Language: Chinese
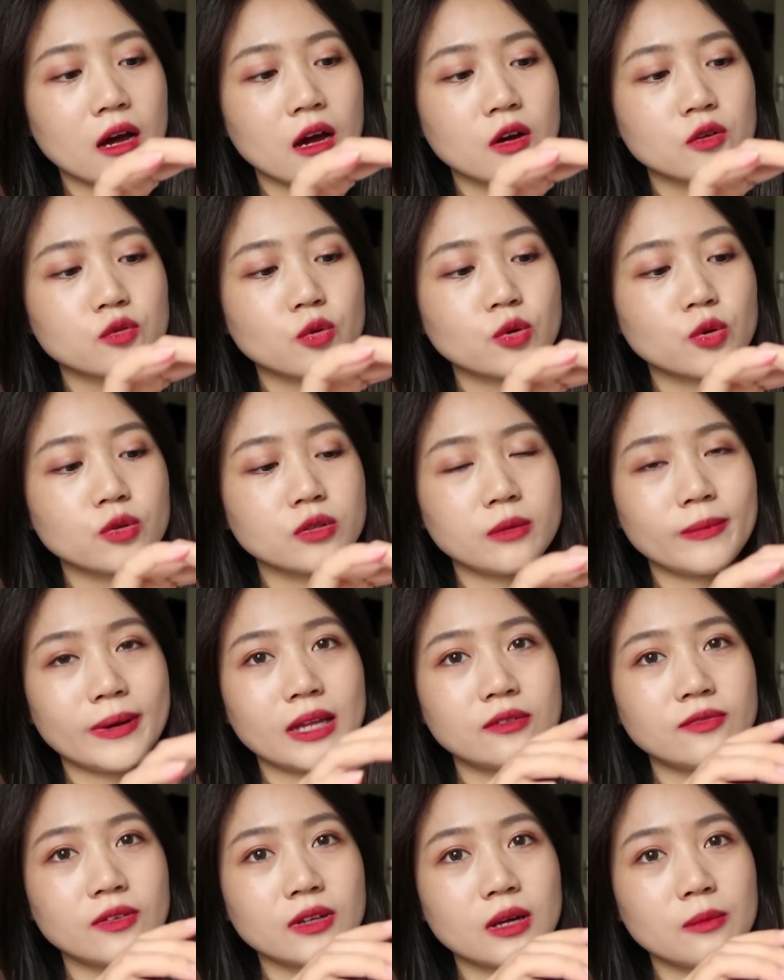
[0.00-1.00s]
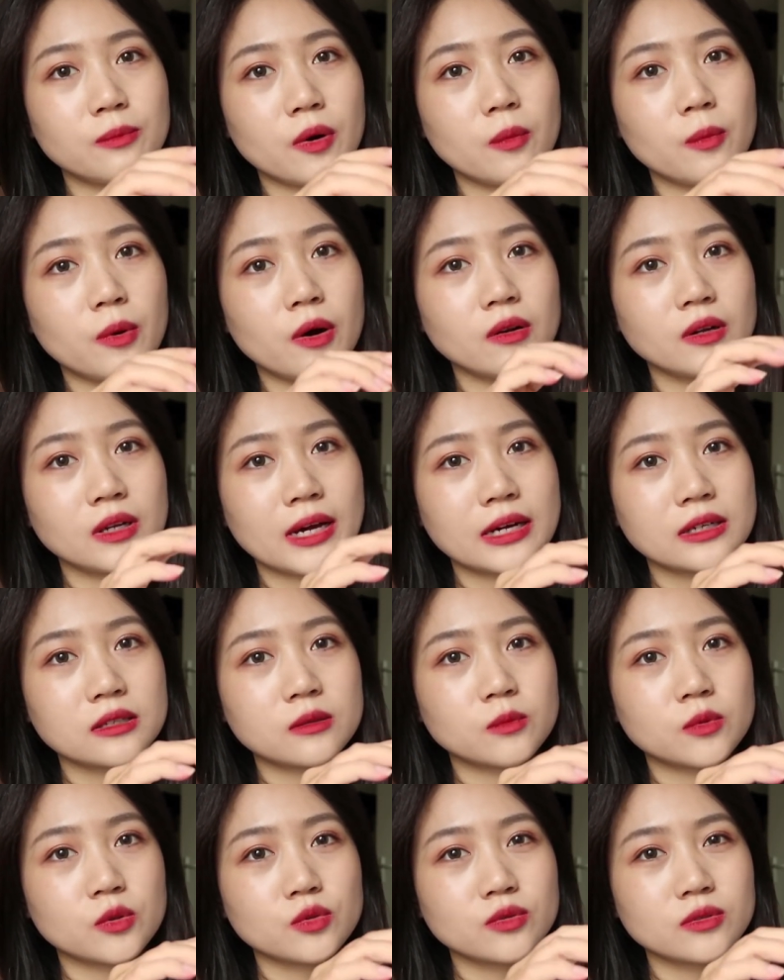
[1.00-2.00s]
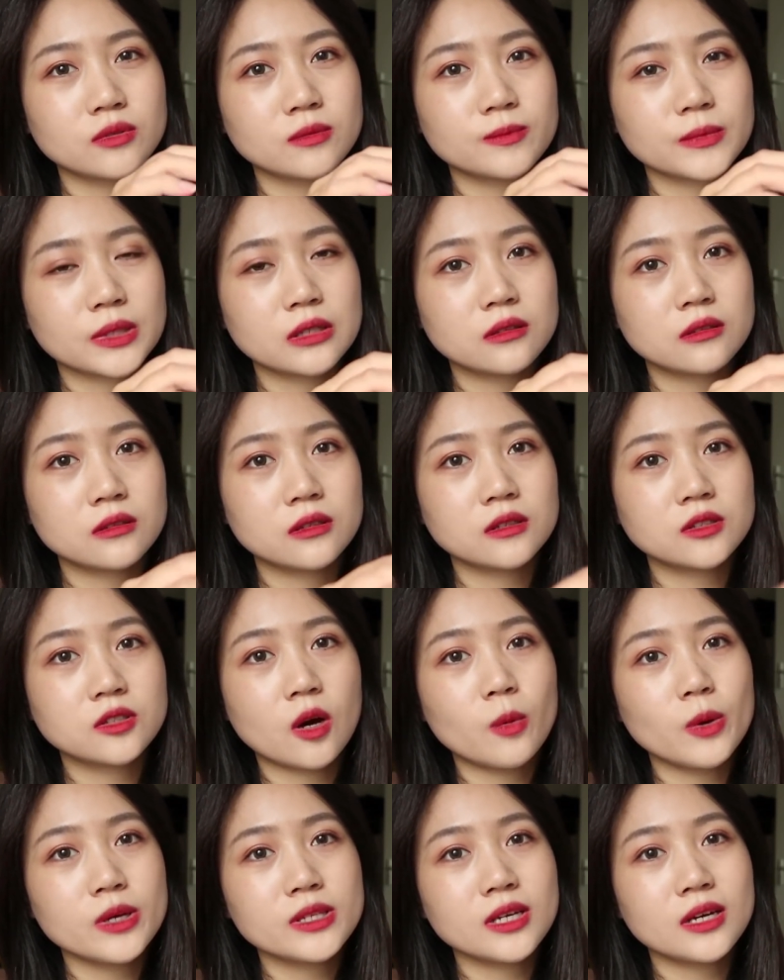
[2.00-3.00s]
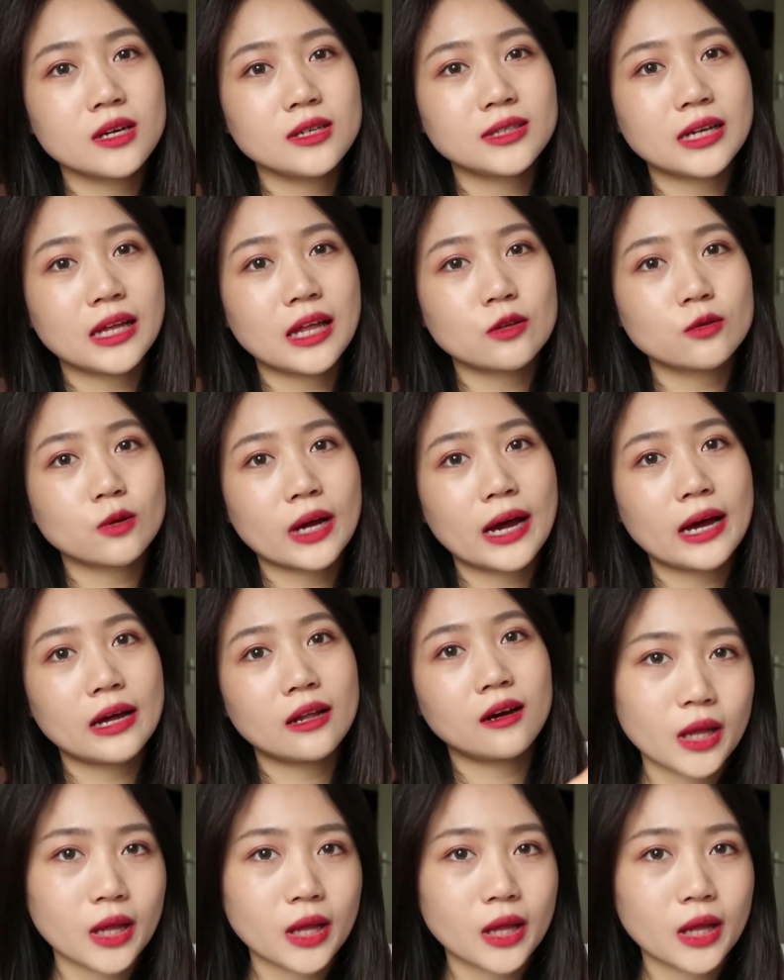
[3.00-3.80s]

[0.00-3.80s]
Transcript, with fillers: 如果说你把它放在包包里啊什么的，就是稍微蹭一下它就开了。